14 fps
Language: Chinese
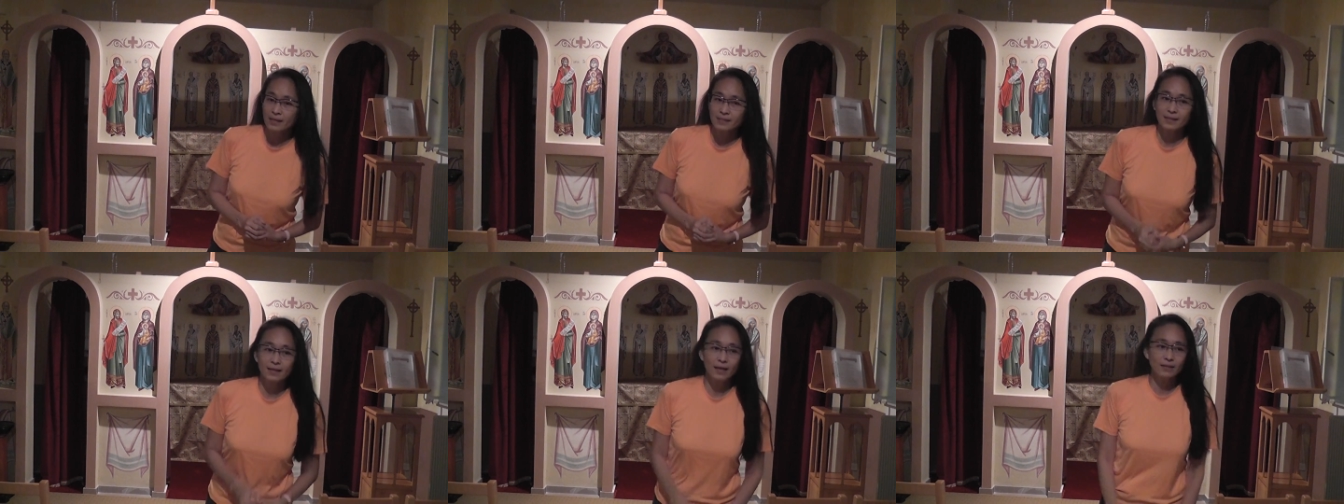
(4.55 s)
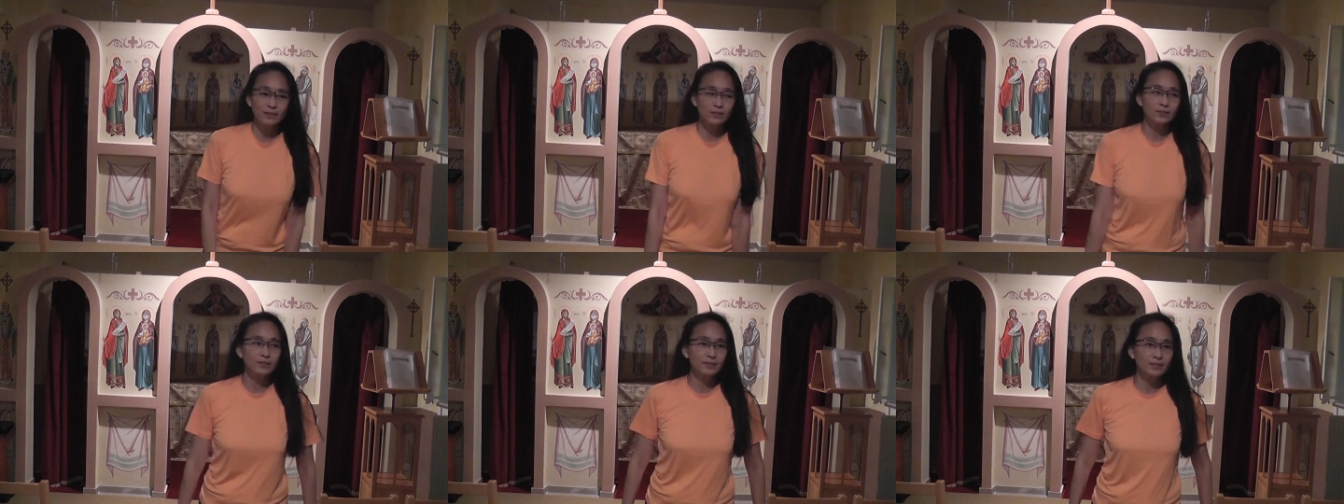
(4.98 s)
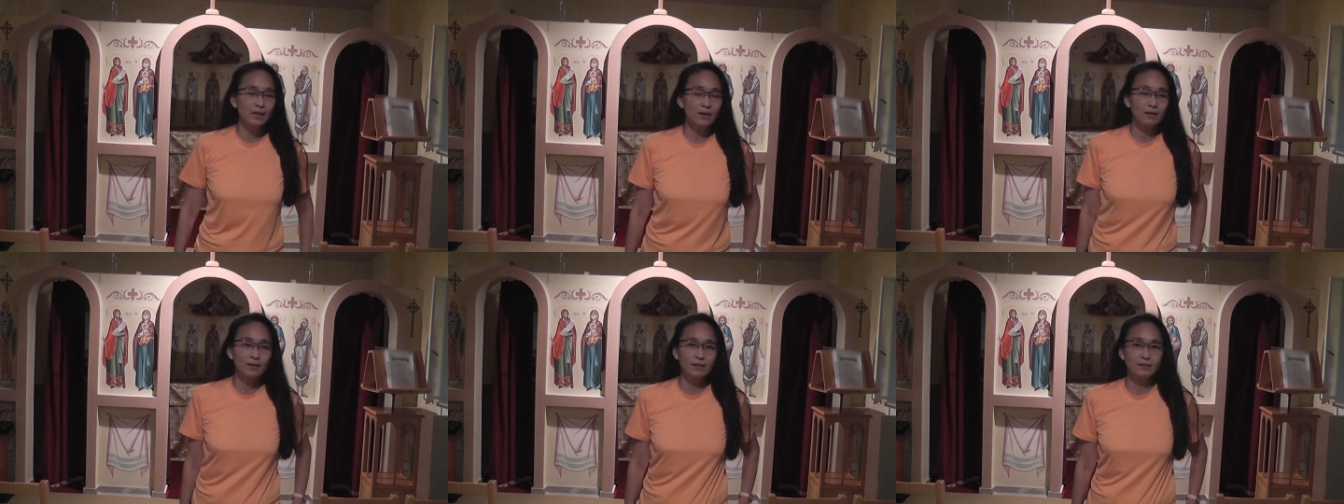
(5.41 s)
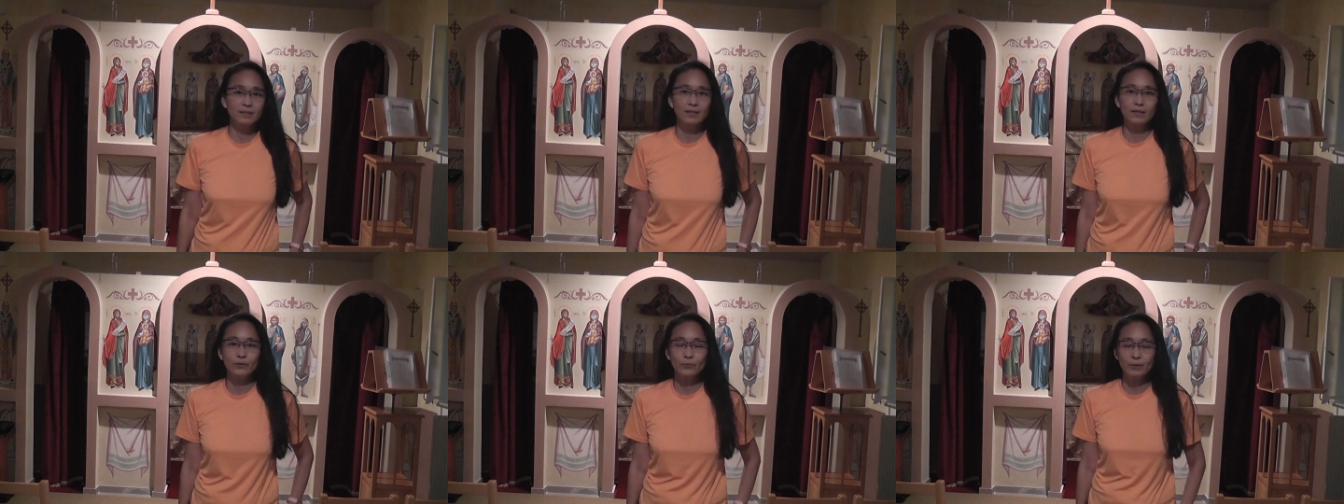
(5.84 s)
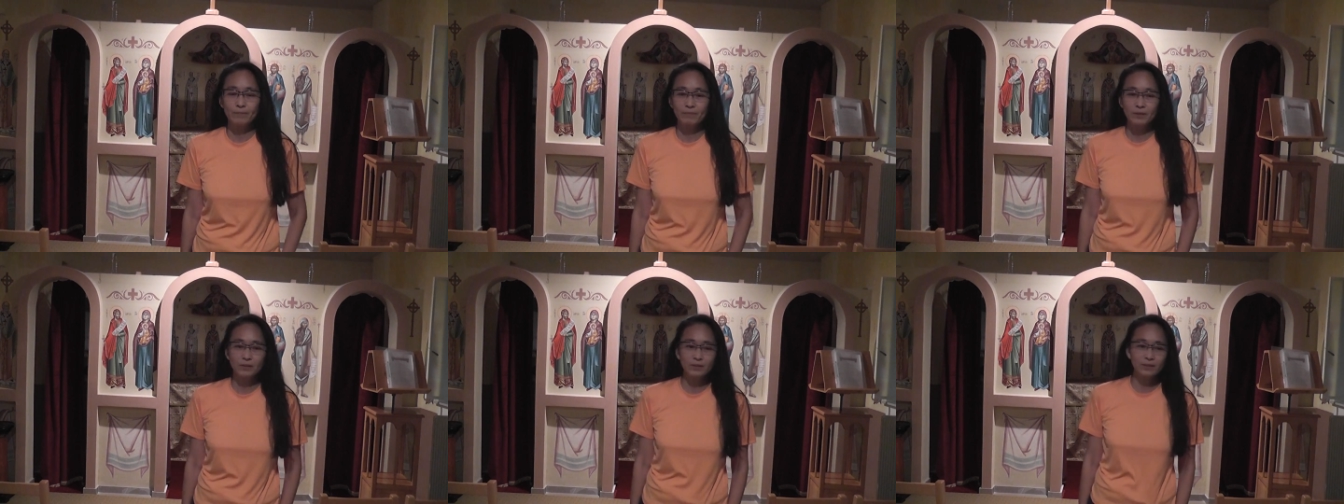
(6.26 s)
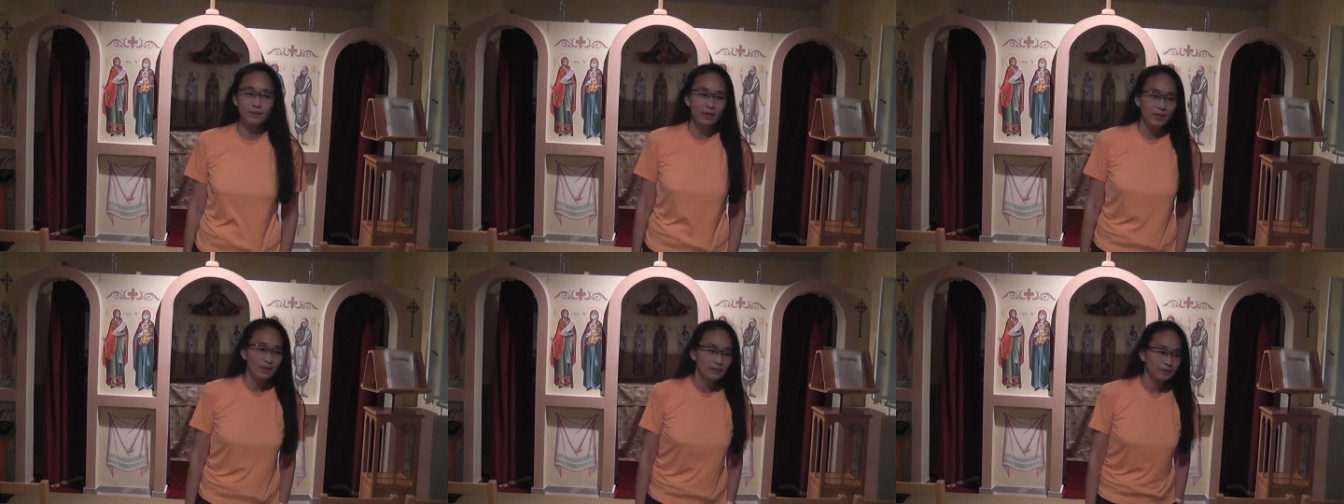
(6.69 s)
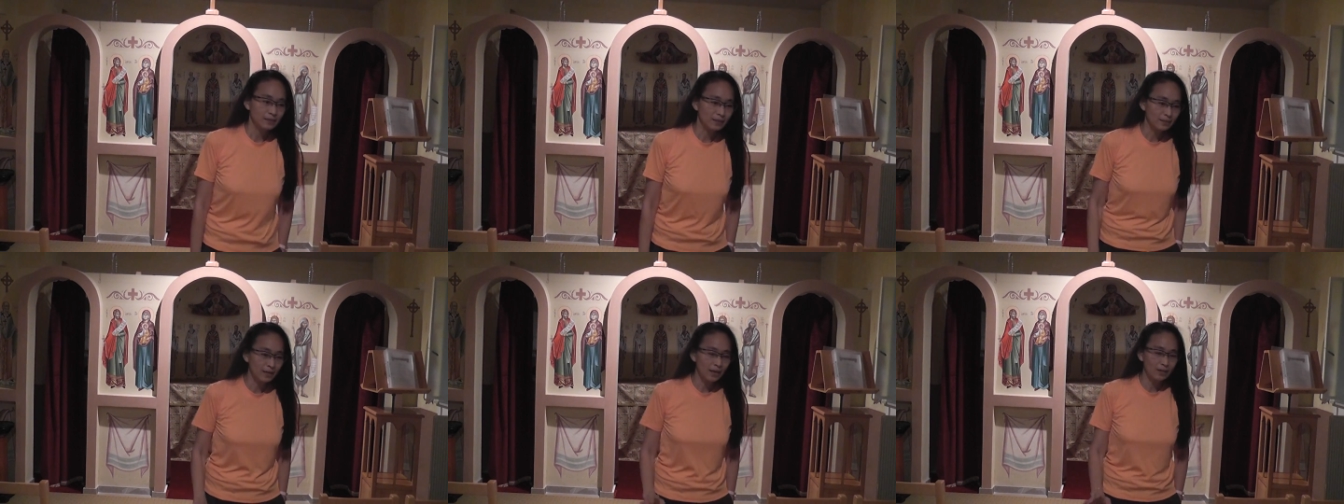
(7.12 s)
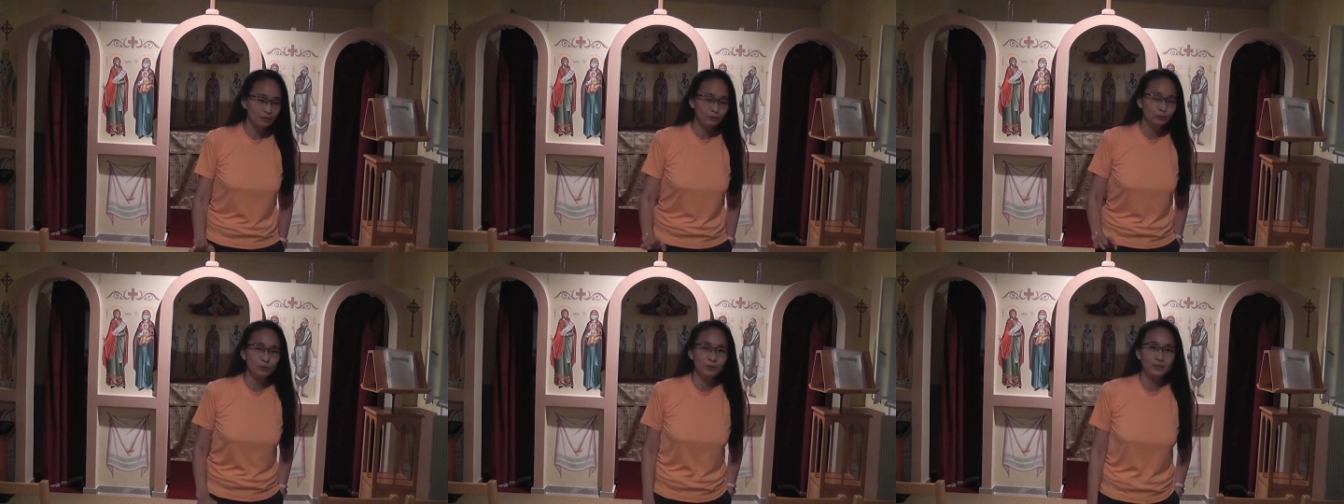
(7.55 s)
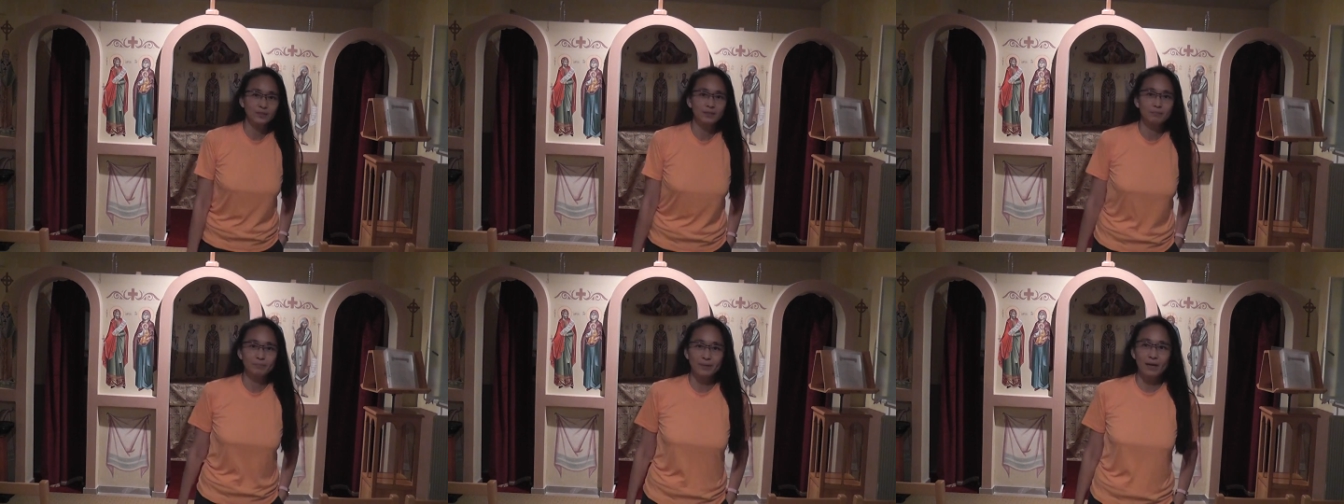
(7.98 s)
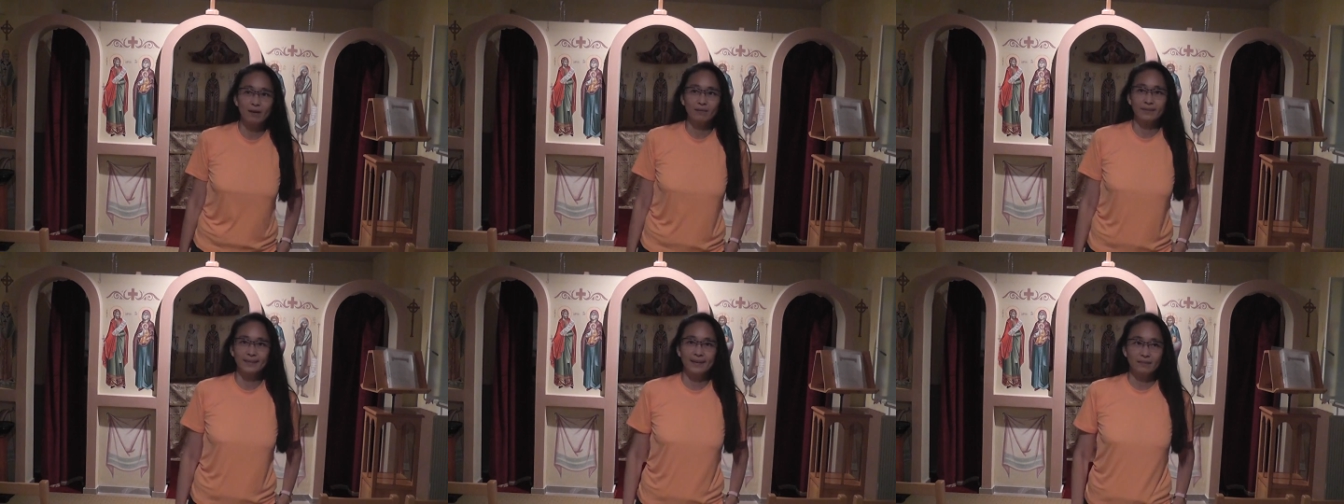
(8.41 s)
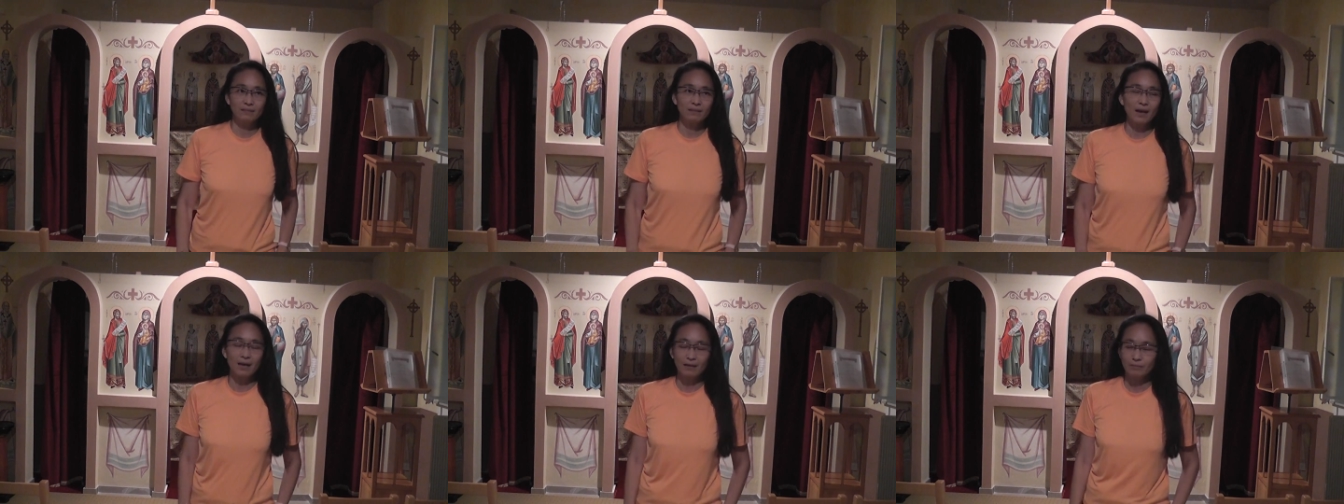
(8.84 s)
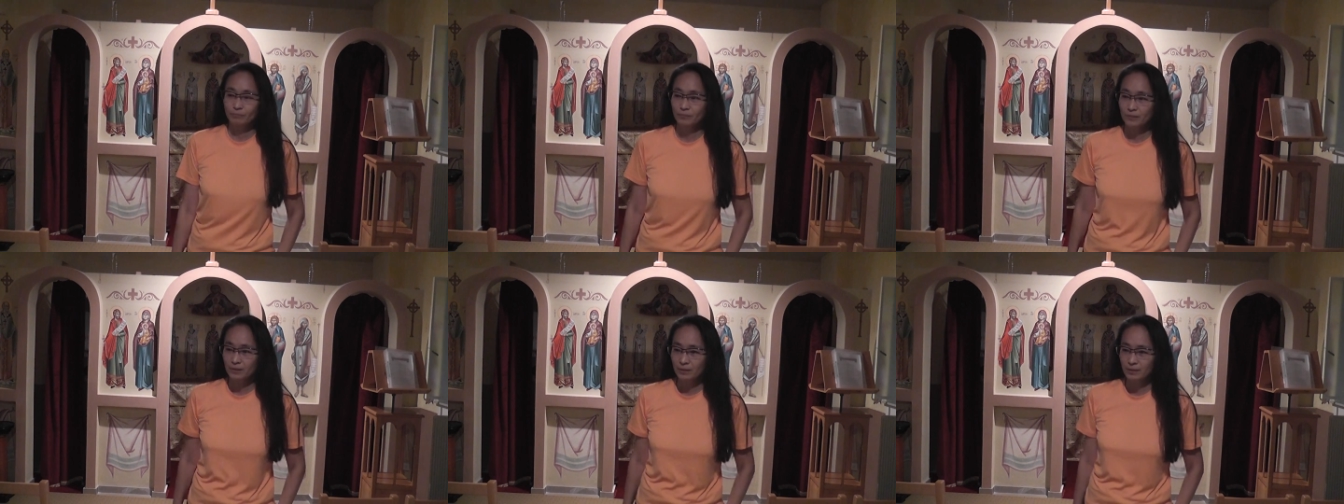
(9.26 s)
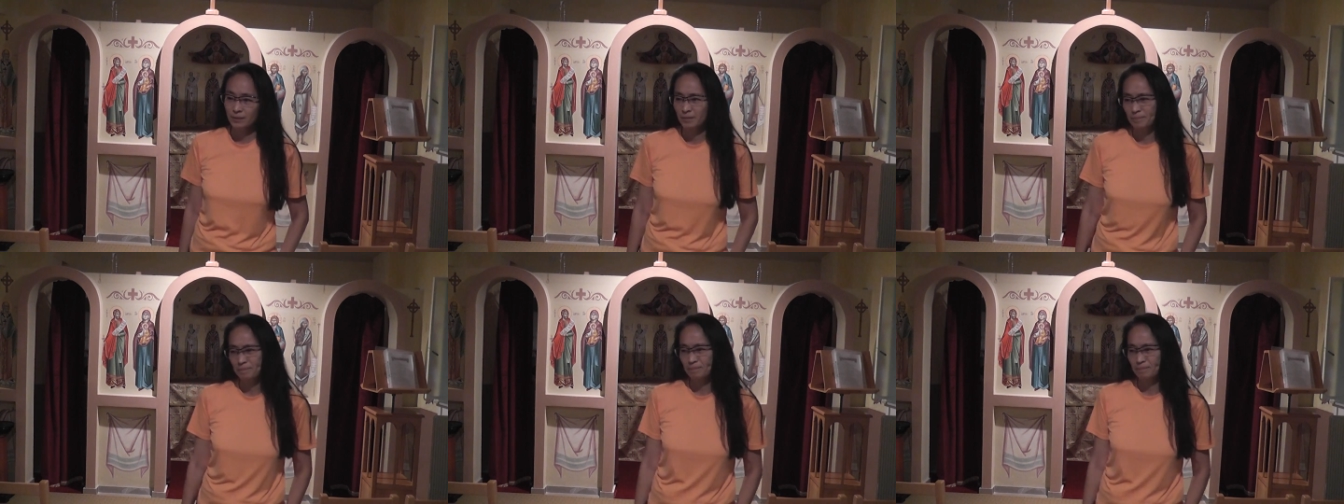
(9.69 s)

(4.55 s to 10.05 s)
今天就是有人提问，就是怎样做事比较严当，就是，